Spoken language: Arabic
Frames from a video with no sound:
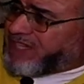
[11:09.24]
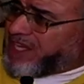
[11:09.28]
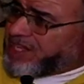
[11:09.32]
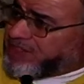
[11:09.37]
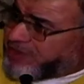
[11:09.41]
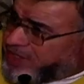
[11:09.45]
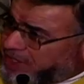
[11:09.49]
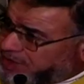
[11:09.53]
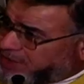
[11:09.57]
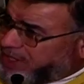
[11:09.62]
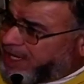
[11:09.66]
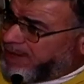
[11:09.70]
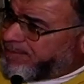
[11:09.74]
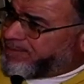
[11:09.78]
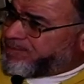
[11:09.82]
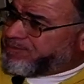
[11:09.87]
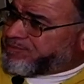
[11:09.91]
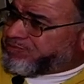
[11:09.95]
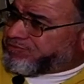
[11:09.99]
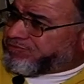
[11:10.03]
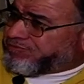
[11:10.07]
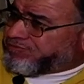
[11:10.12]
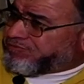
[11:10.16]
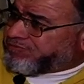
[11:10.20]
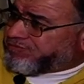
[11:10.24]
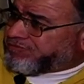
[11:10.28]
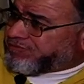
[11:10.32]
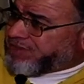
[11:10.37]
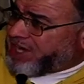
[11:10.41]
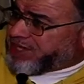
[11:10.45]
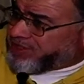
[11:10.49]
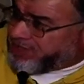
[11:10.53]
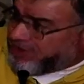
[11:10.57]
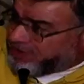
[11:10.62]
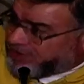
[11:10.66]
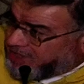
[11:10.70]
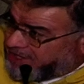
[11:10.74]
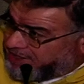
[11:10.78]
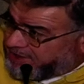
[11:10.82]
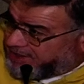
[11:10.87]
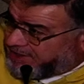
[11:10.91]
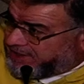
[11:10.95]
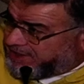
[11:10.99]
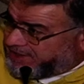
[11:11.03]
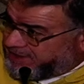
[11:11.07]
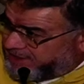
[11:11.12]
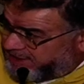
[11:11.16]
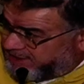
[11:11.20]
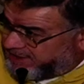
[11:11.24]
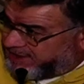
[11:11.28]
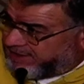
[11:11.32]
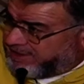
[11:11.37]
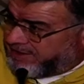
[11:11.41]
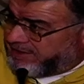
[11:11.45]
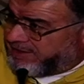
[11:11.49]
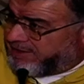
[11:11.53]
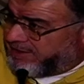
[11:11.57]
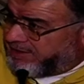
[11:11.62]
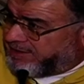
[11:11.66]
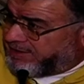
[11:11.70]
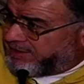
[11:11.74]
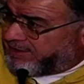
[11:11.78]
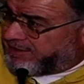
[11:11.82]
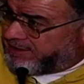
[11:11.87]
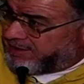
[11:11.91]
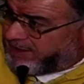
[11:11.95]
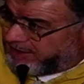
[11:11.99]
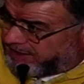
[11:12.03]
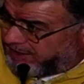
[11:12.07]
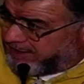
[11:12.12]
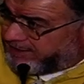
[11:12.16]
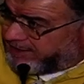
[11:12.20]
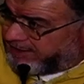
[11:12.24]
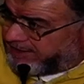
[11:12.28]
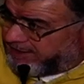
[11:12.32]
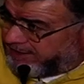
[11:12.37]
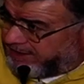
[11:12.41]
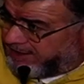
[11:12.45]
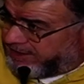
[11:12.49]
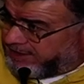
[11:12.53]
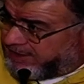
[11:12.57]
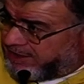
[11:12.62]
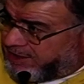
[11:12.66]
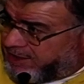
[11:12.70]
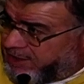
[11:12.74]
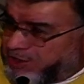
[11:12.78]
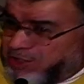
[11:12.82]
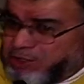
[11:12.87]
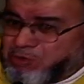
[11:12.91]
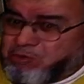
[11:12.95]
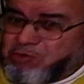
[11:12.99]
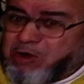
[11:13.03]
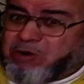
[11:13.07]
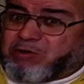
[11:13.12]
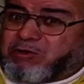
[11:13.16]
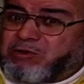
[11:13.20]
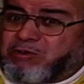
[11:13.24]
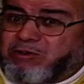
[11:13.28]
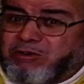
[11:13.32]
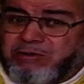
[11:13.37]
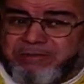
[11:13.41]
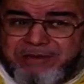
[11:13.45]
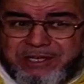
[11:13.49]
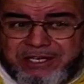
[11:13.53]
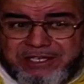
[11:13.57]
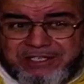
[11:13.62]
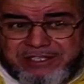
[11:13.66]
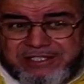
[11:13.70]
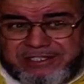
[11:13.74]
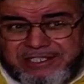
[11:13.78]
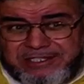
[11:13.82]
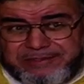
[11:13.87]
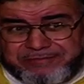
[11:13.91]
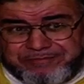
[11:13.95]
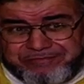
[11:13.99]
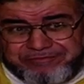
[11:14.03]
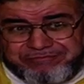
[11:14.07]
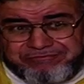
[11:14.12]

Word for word: ان تتعب ان تتحرك ياك ياك يا سيدي ياك وكلوا من رزقه